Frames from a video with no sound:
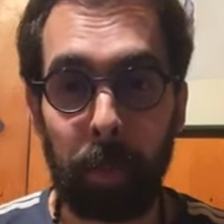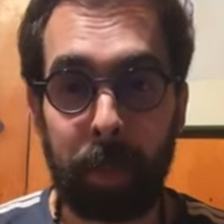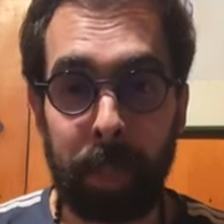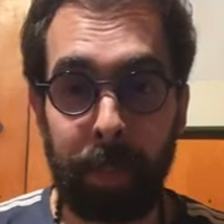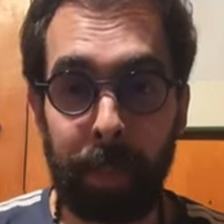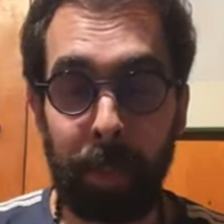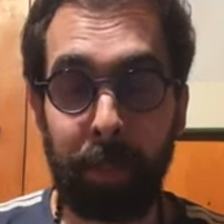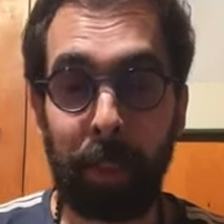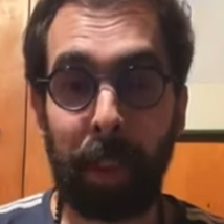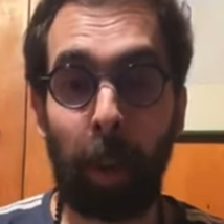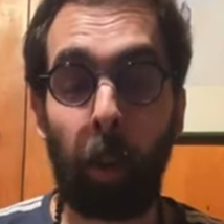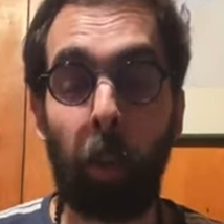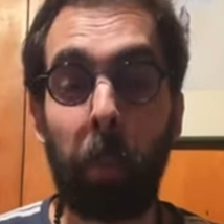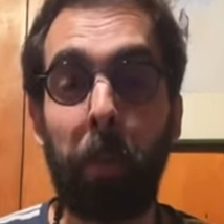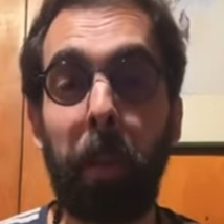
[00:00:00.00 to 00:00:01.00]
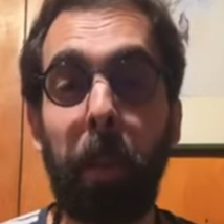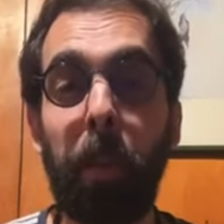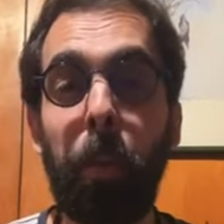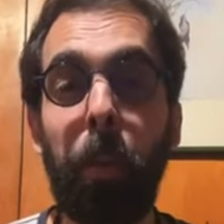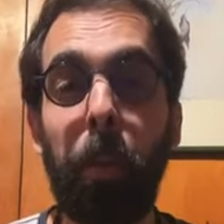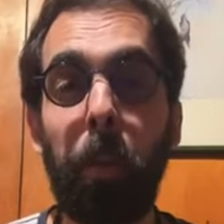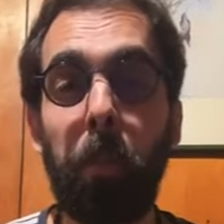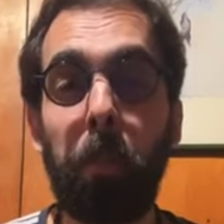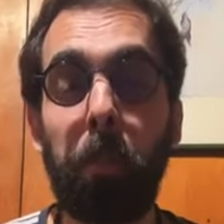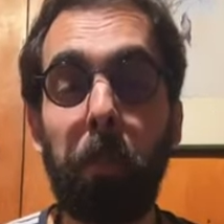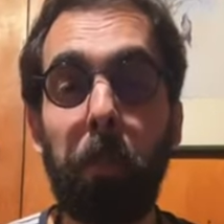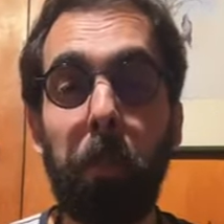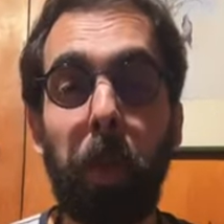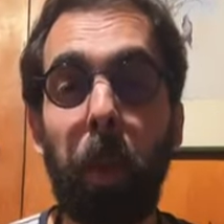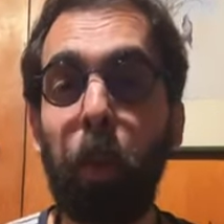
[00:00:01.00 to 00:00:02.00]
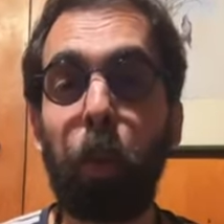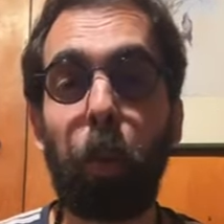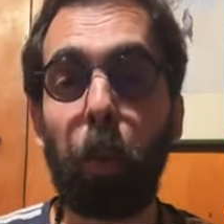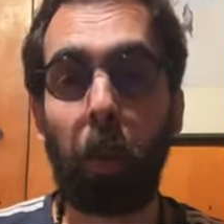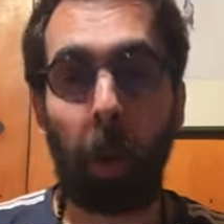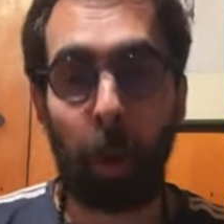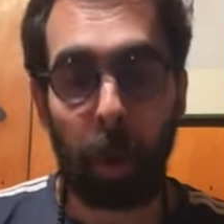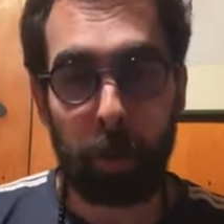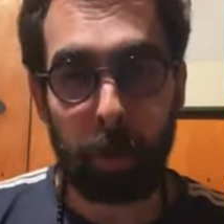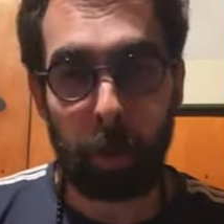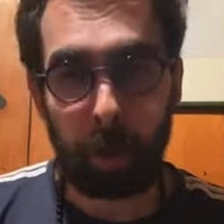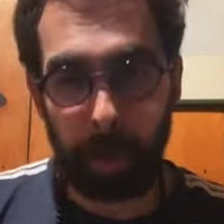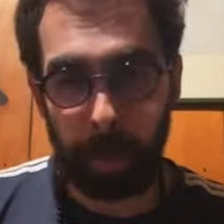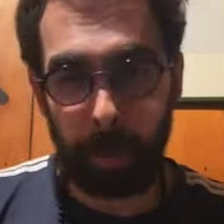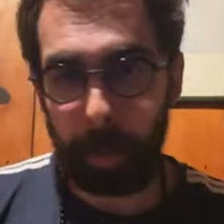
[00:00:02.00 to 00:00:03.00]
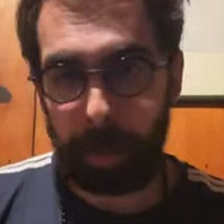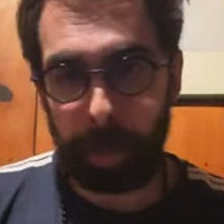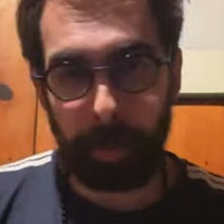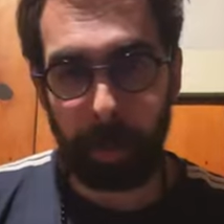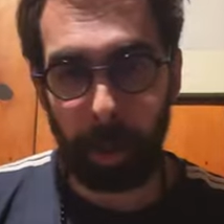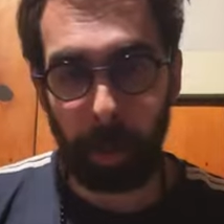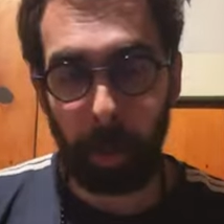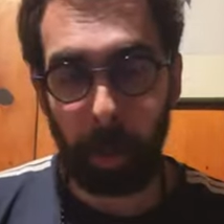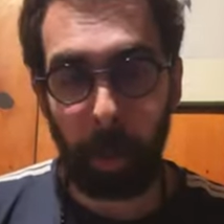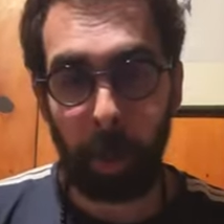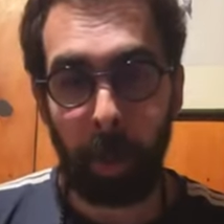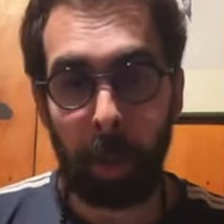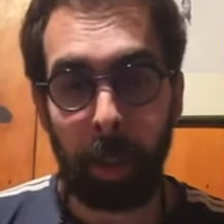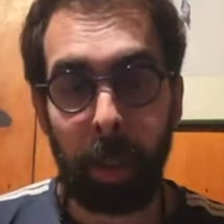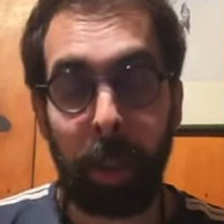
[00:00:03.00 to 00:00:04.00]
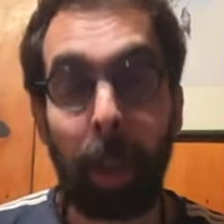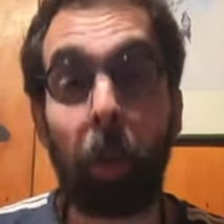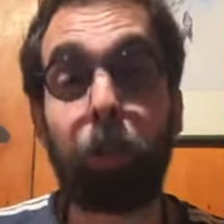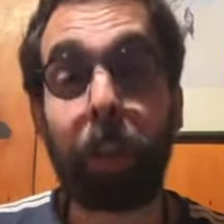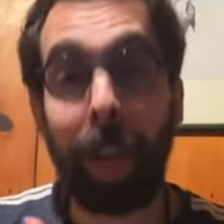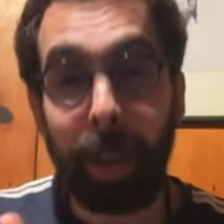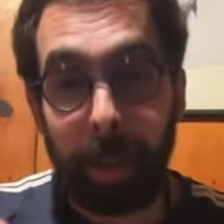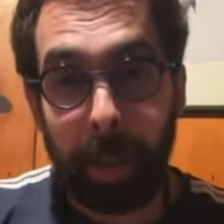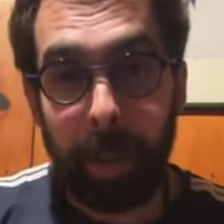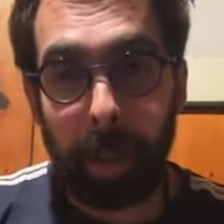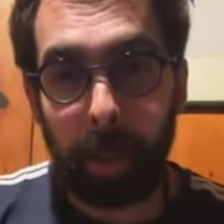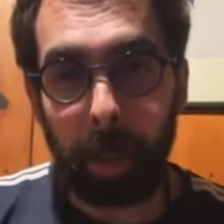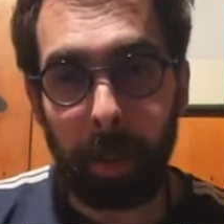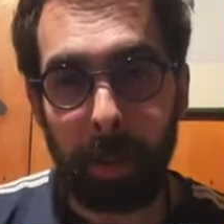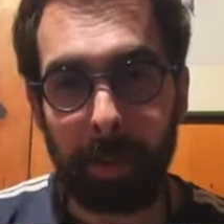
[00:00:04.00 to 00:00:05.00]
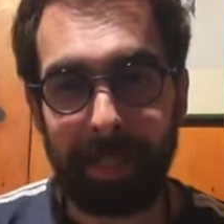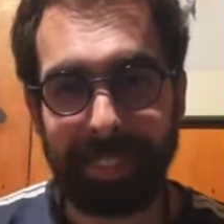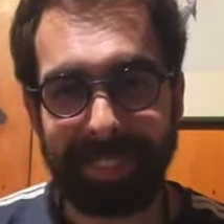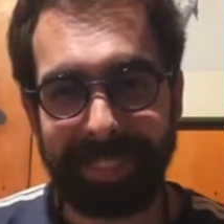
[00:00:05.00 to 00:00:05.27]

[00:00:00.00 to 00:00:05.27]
Você vem falar comigo, eu não gosto do que você falou, eu te agrido